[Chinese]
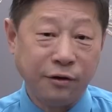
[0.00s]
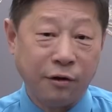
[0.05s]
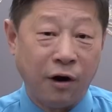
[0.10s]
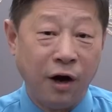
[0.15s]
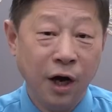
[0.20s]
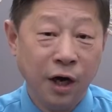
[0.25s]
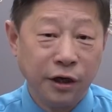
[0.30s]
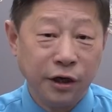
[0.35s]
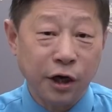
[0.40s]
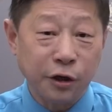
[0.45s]

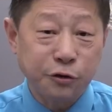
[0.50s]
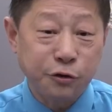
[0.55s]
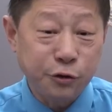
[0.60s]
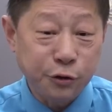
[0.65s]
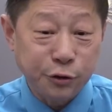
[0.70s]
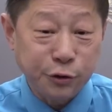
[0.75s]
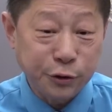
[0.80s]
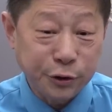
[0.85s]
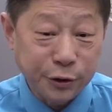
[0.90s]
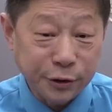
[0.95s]
统，要
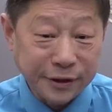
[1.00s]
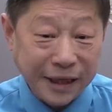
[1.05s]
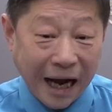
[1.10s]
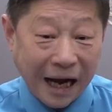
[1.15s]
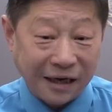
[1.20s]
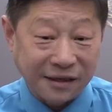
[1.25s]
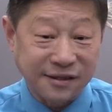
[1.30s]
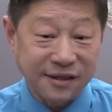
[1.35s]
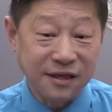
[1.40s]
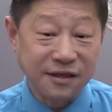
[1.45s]
继续去
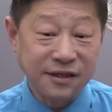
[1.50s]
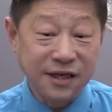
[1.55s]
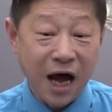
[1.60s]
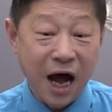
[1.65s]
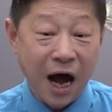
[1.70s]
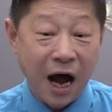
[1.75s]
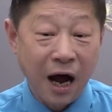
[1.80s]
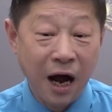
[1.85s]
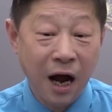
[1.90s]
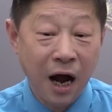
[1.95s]
打胜
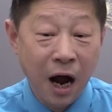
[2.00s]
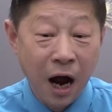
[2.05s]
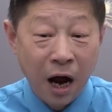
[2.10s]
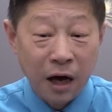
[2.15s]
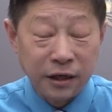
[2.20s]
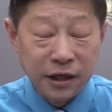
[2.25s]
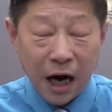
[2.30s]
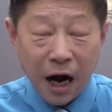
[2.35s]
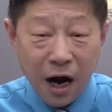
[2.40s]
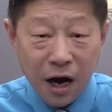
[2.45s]
仗，
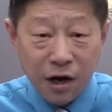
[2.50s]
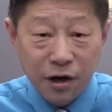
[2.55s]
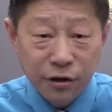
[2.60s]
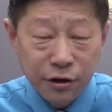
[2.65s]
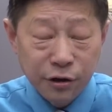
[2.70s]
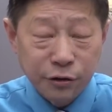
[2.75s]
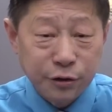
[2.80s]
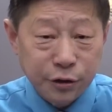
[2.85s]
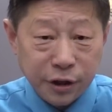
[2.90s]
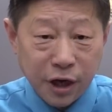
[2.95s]
然后
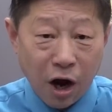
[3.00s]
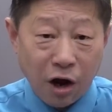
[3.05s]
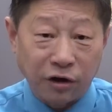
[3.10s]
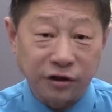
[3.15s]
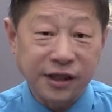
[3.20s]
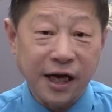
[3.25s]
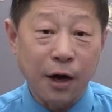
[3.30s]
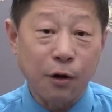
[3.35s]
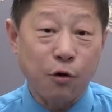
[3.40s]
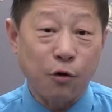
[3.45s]
又去
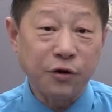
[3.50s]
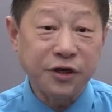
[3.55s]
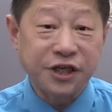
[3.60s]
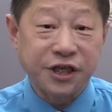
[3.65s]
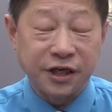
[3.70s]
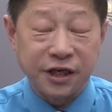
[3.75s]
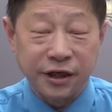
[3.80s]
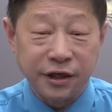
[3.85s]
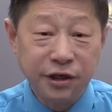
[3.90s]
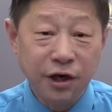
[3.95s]
考察国
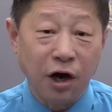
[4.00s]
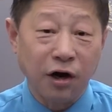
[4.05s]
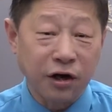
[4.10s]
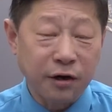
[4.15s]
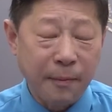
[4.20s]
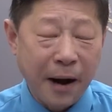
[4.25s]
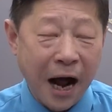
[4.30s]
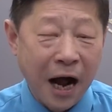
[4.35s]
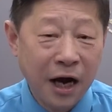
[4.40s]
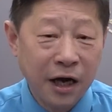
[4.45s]
企，要
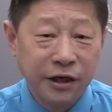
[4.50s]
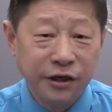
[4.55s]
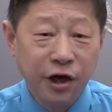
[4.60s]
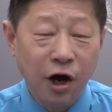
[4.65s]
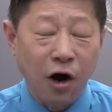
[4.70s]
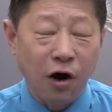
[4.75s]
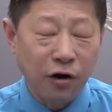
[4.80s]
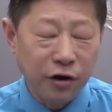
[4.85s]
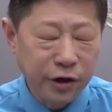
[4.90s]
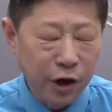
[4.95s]
什么
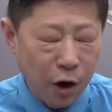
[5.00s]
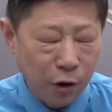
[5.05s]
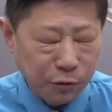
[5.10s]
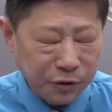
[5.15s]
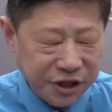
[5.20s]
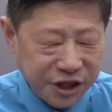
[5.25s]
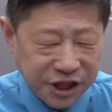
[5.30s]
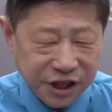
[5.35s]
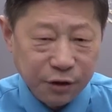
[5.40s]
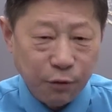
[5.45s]
要
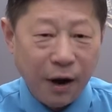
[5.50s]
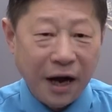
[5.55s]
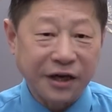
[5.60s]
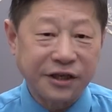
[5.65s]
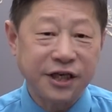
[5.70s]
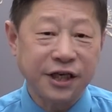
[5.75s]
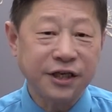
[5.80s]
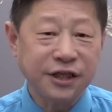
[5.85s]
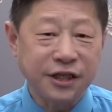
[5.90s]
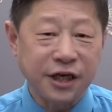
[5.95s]
用计划
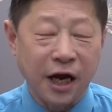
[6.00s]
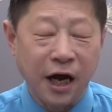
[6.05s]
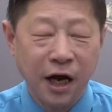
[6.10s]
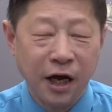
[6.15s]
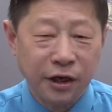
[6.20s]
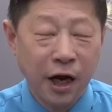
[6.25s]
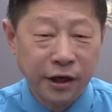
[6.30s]
经济。